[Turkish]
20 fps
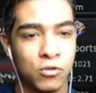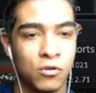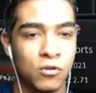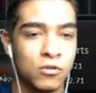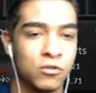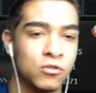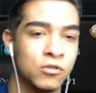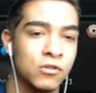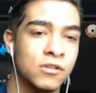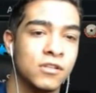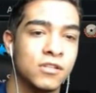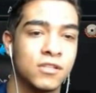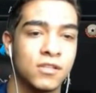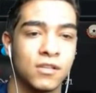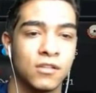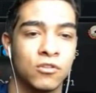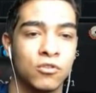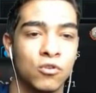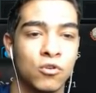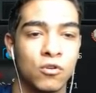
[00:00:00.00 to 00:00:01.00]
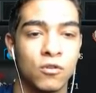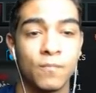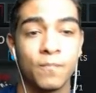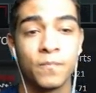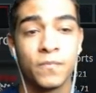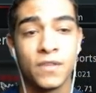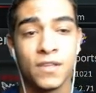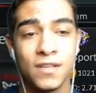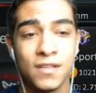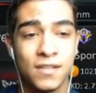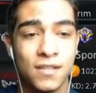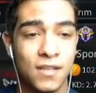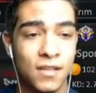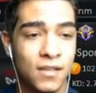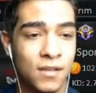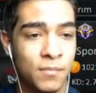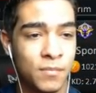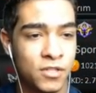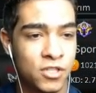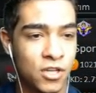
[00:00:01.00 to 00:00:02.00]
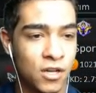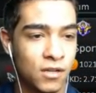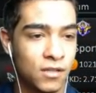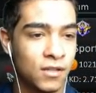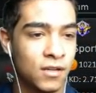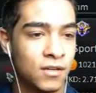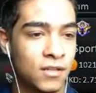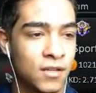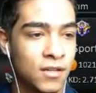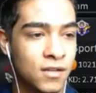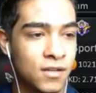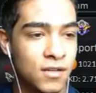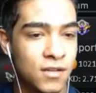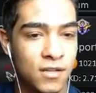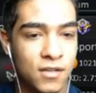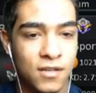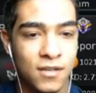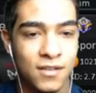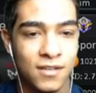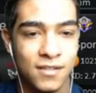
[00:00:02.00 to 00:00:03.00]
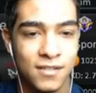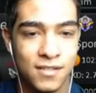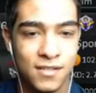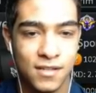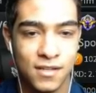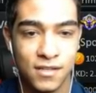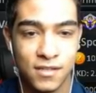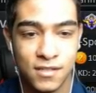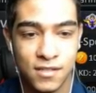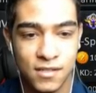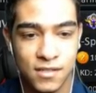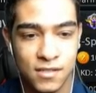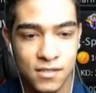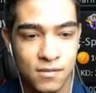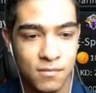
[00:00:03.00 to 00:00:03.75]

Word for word: olsun hiç sıkıntı yok. Bıçaklardan Dört sınırsız.